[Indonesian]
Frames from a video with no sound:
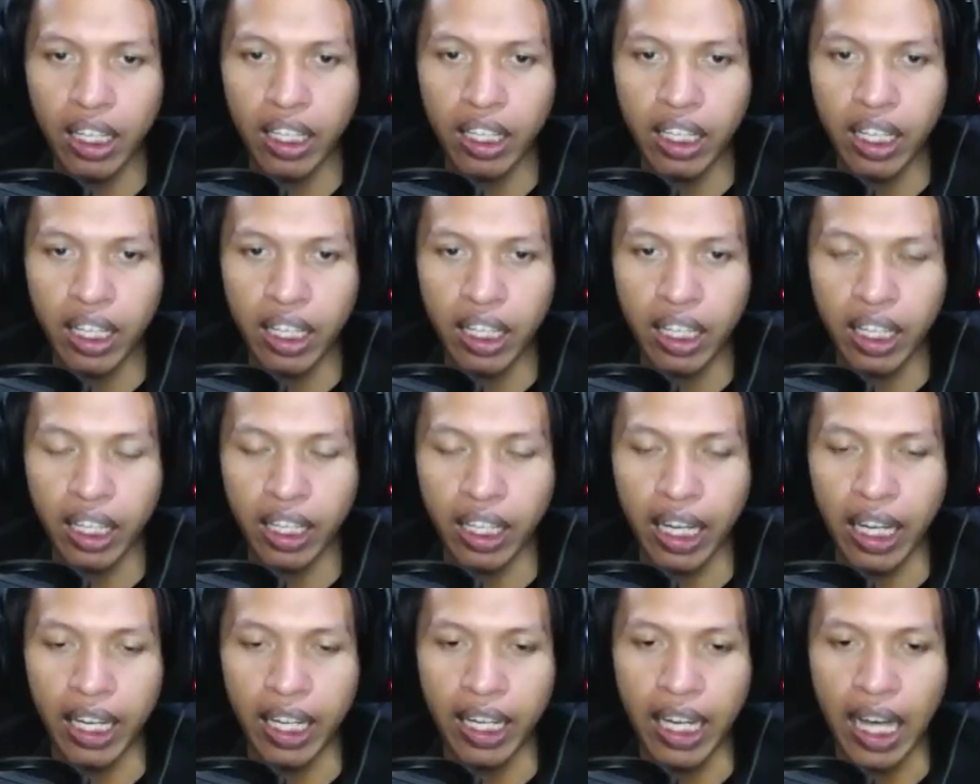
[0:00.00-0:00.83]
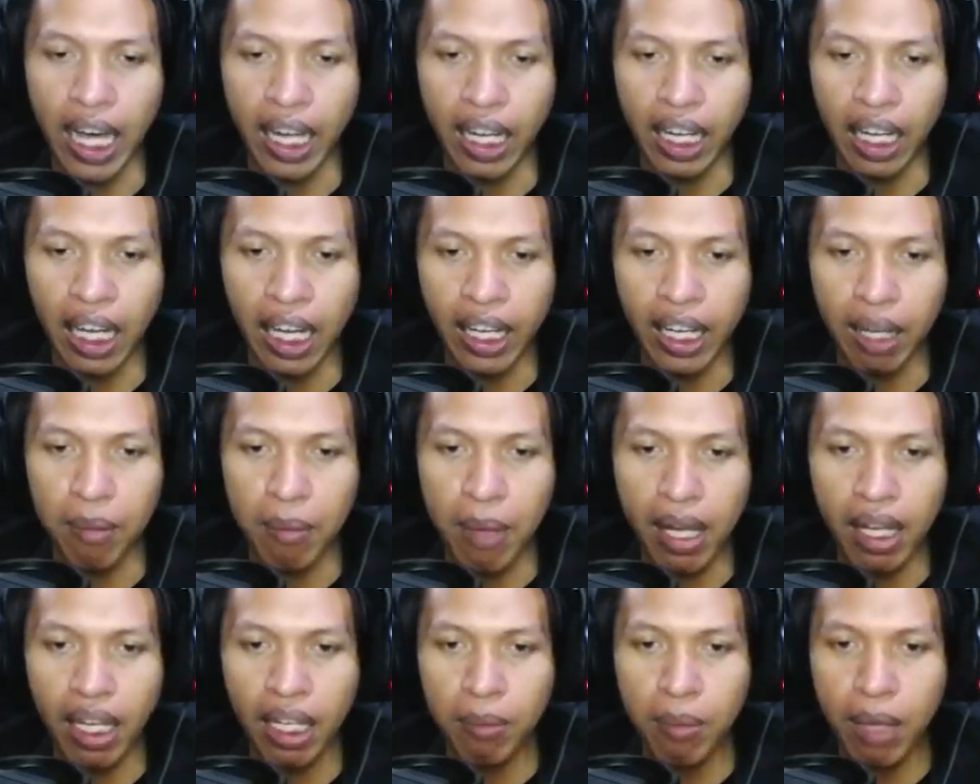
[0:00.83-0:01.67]
ada darah eh nggak ada darah, nggak ada
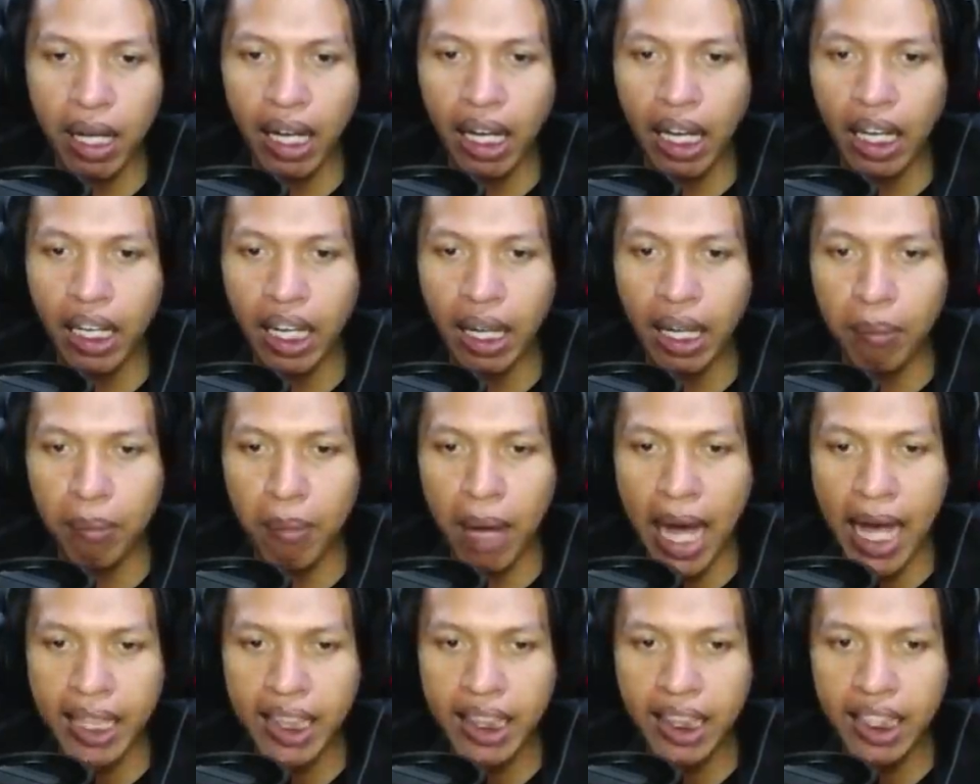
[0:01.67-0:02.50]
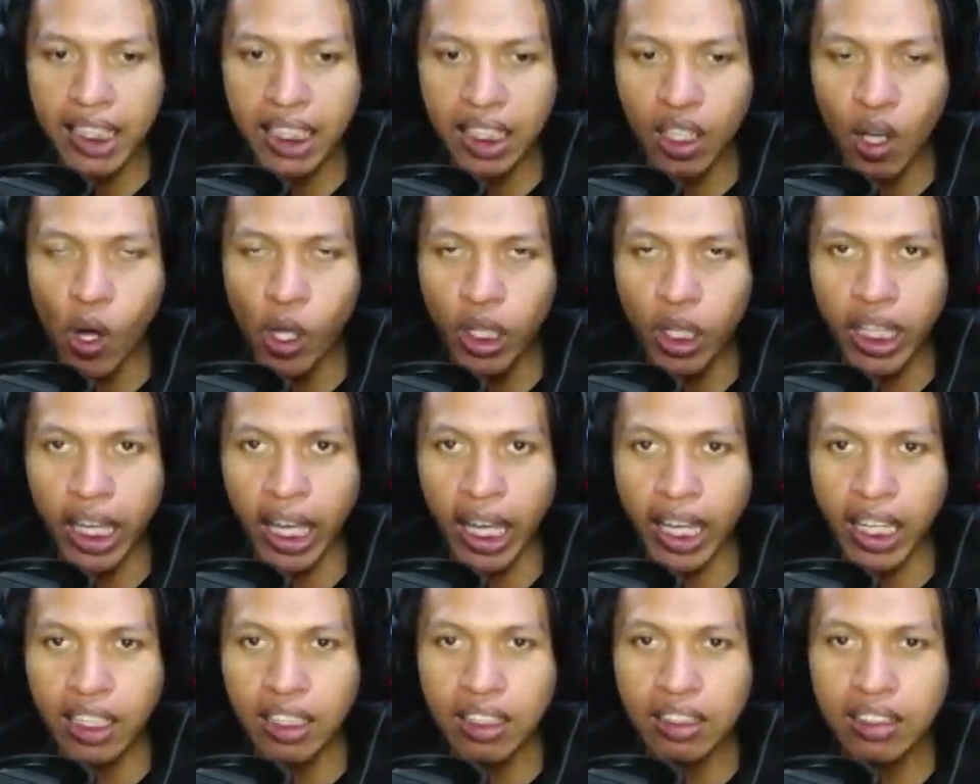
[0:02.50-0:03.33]
marah-marah dan mati. Oke.
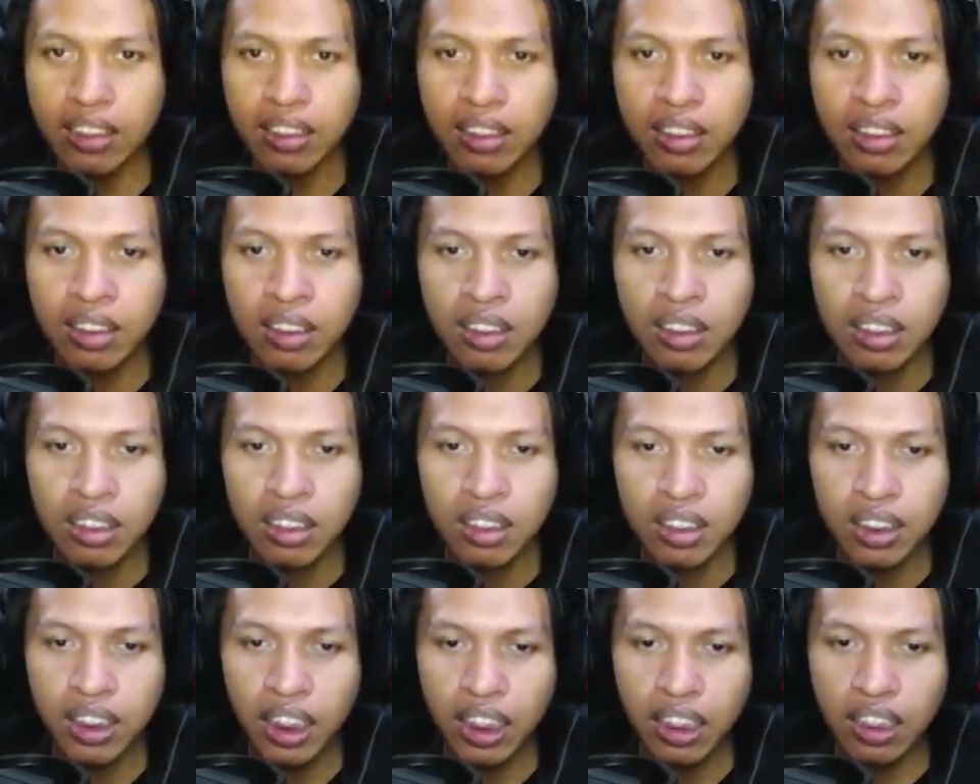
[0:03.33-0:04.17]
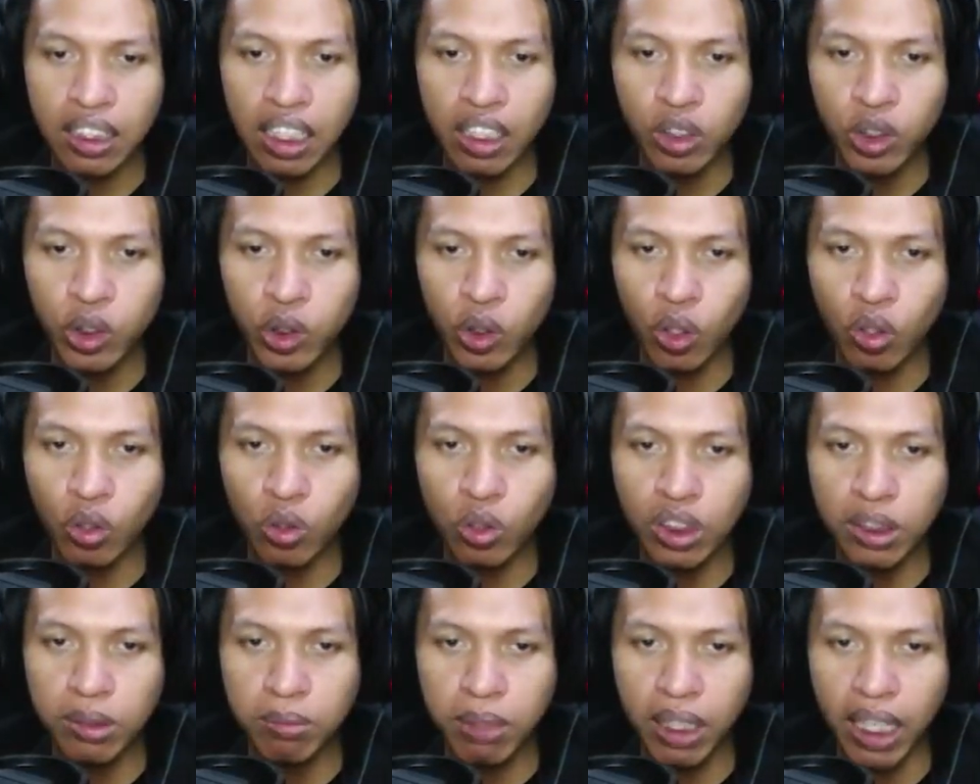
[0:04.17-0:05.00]
Okay. Setai
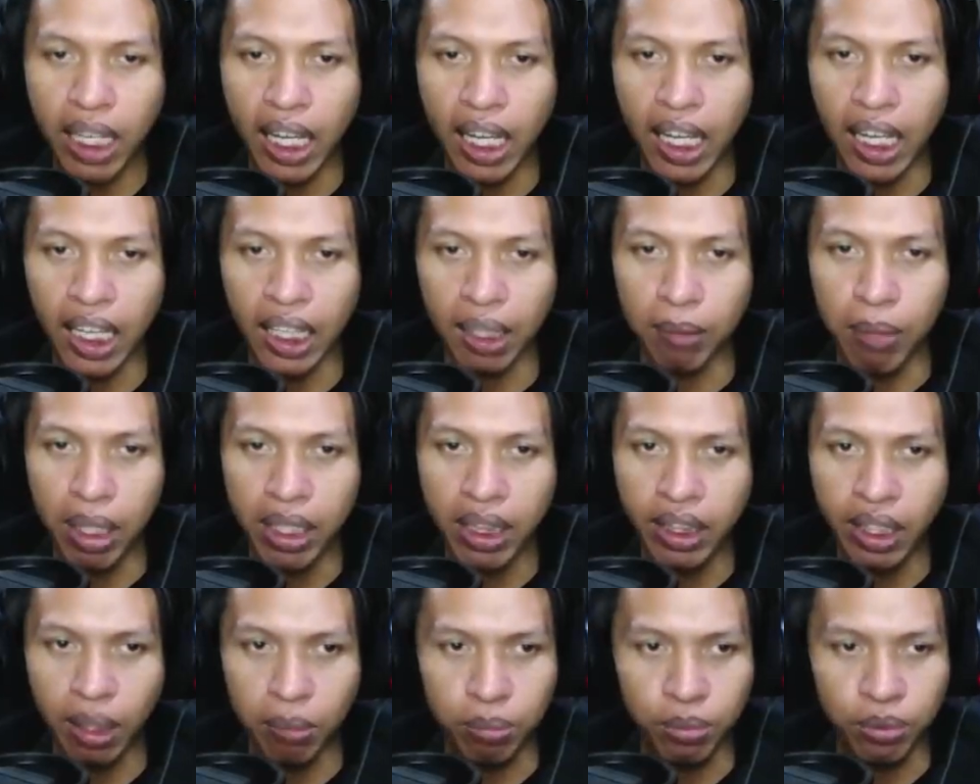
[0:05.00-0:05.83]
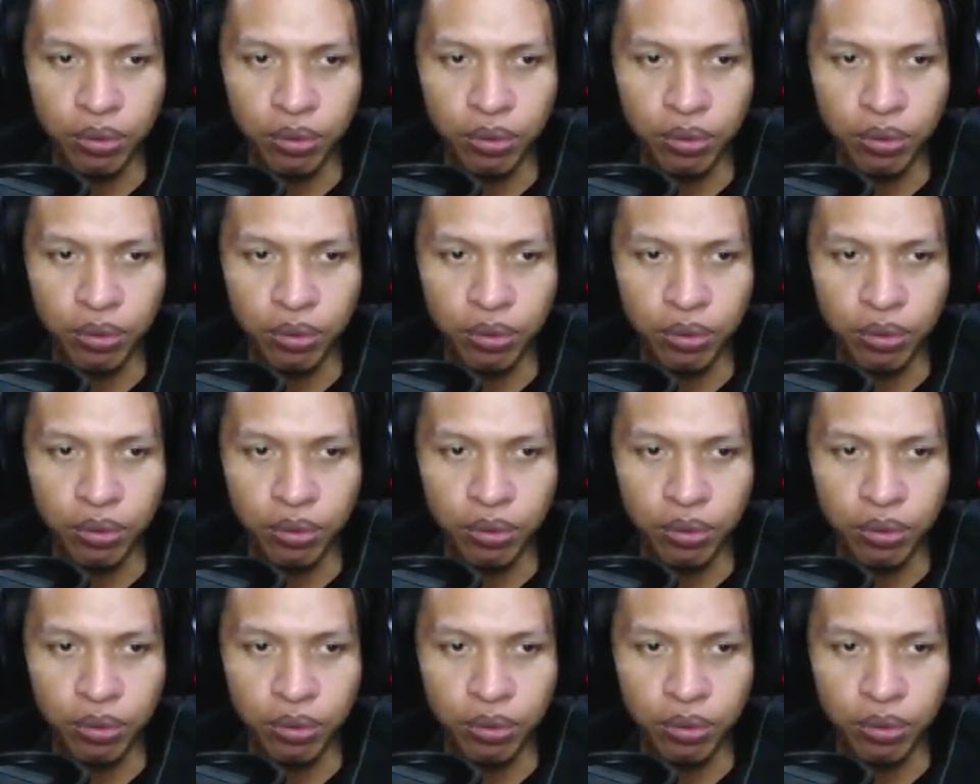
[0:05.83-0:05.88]
Shogun menang. Mantap